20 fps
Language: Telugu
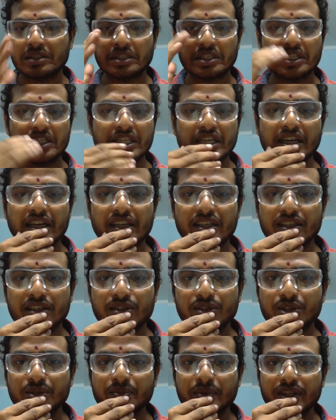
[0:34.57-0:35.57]
శిష్య
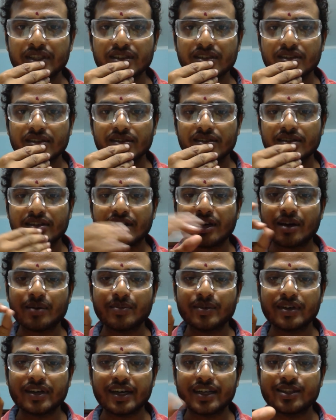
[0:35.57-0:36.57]
ఈరోజు మాత్రం
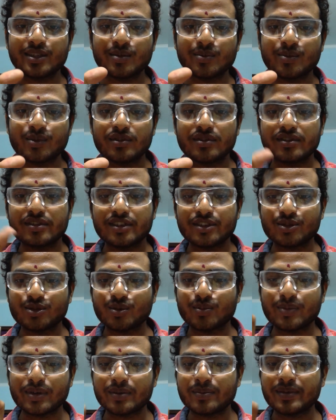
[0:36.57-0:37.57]
టాపిక్ అదిరిపోతుంది
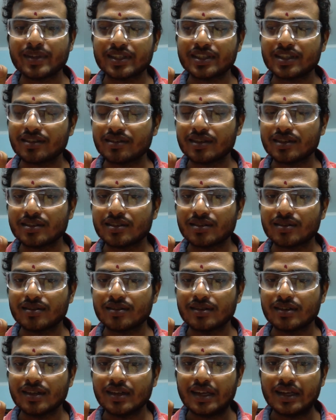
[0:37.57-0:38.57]
సూపర్ ప్రశ్న వేసావు
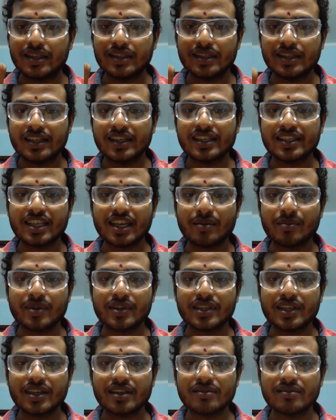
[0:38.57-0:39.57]
దీనికి
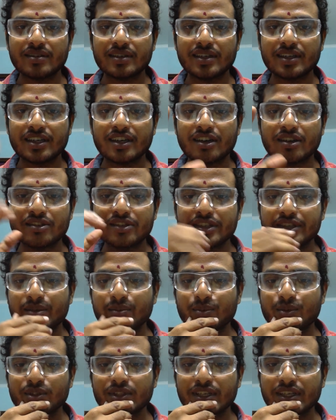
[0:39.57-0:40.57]
సమాధానం వింటే కళ్ళు
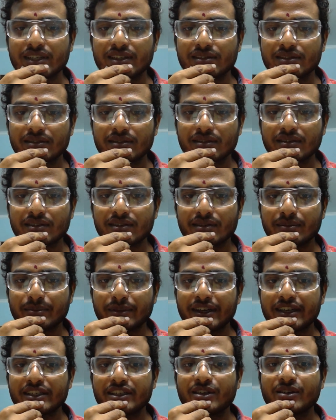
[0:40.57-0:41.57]
తిరిగిపోతాయి
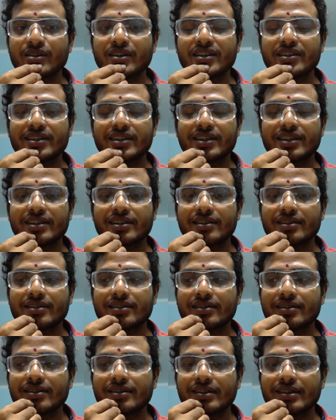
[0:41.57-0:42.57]
ప్రేక్షకులందరికీ
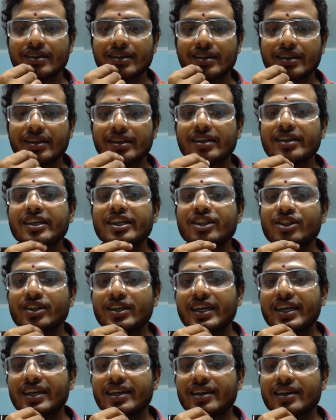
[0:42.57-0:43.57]

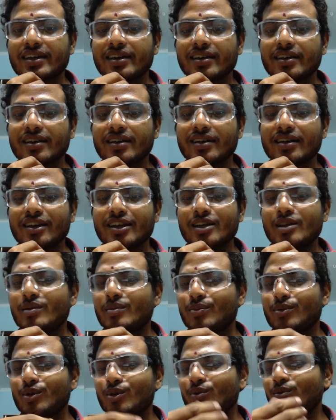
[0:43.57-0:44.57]
ఎందుకంటే
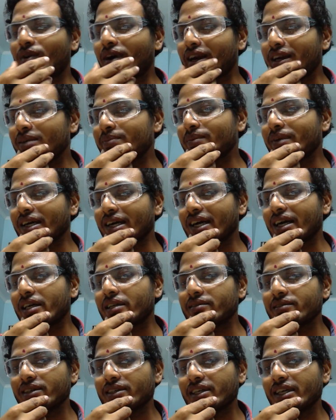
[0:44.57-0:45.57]
ఇప్పుడు వాళ్ళ
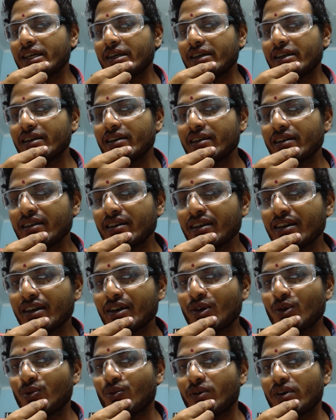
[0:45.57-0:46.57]
ప్రకారం ఏ
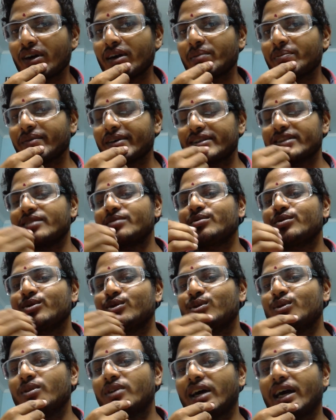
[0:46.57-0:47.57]
ఒక మతము
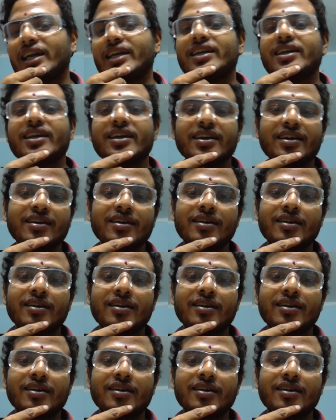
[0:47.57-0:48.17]
అంటే